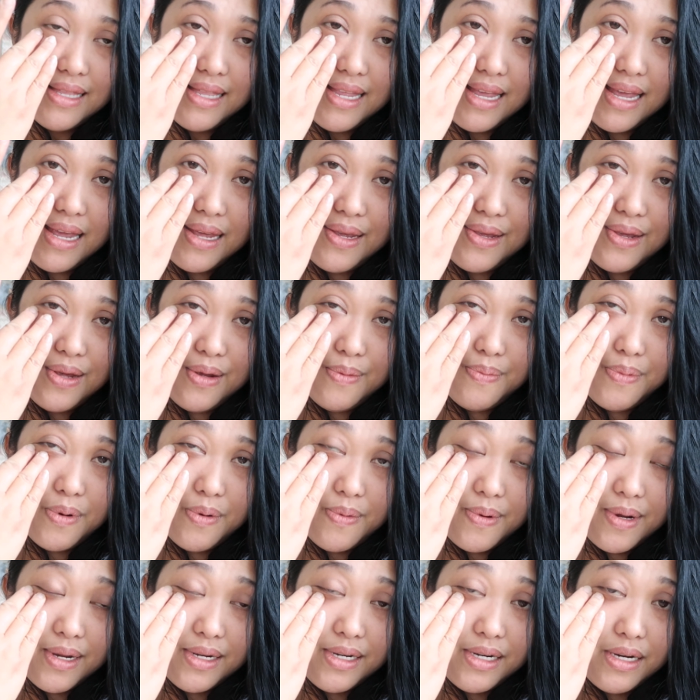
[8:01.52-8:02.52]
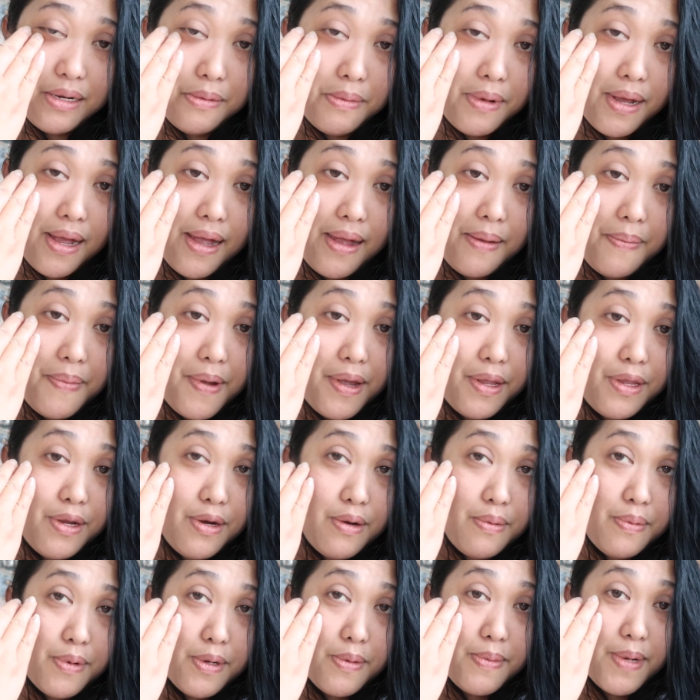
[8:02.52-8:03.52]
Thank you for watching my
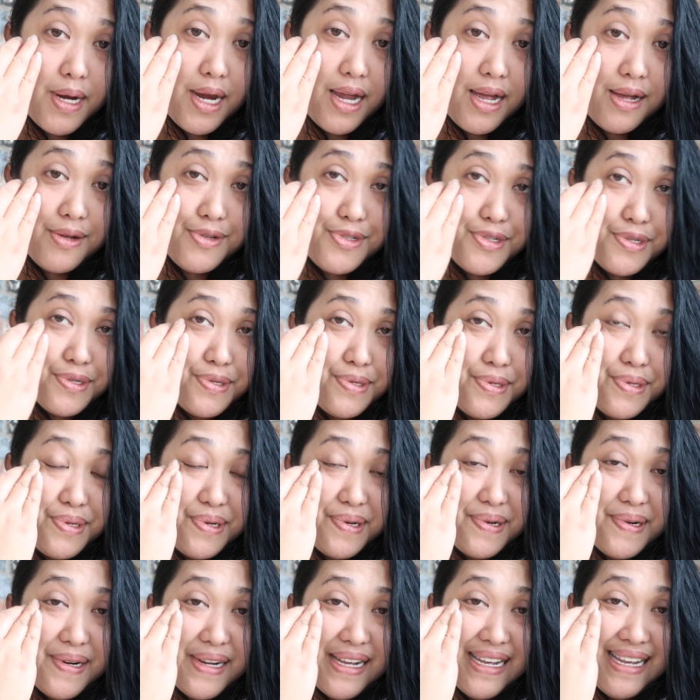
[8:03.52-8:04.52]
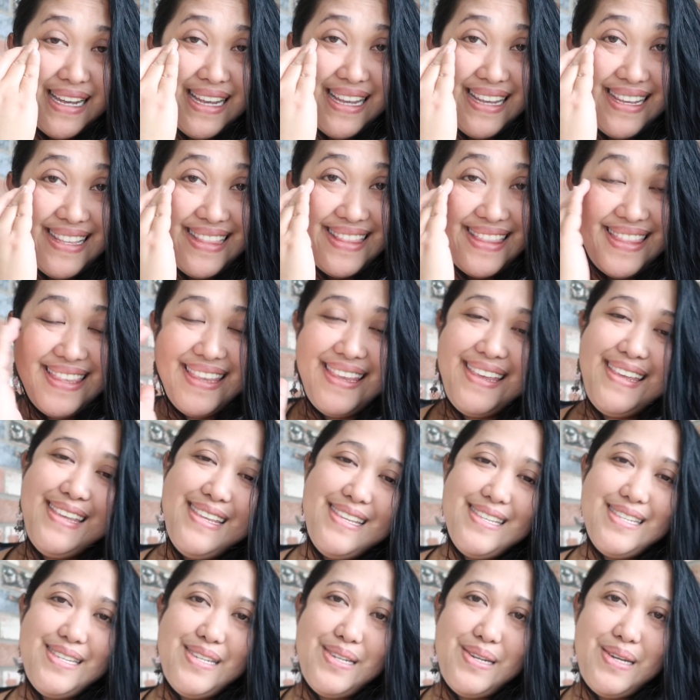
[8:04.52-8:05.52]
video for my house tour and
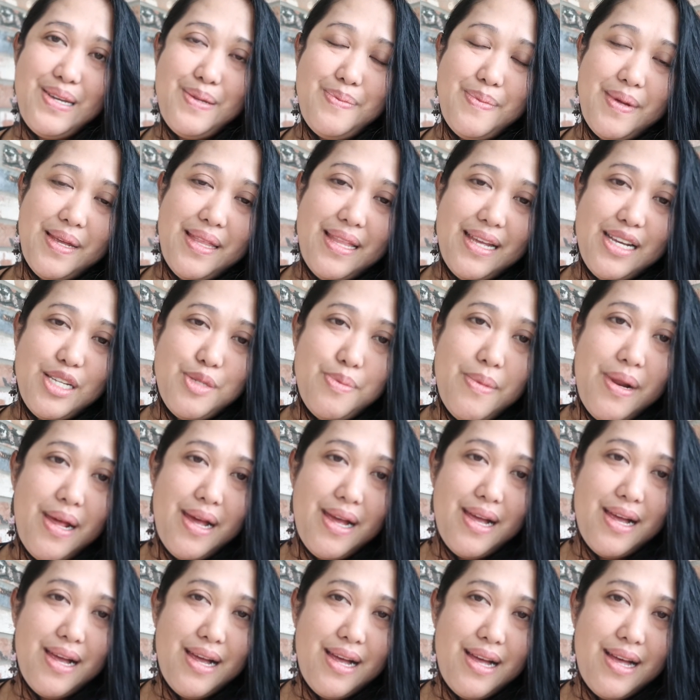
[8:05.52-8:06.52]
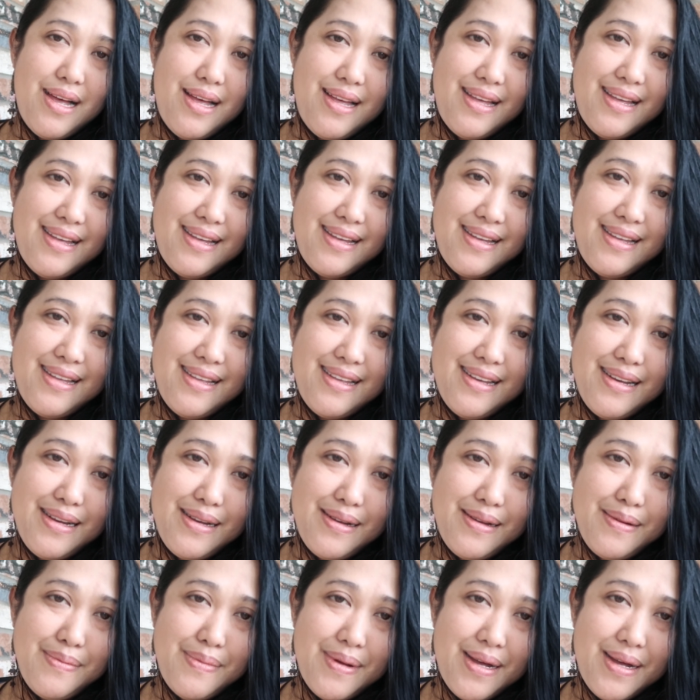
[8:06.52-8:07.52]
see you in my next vlog.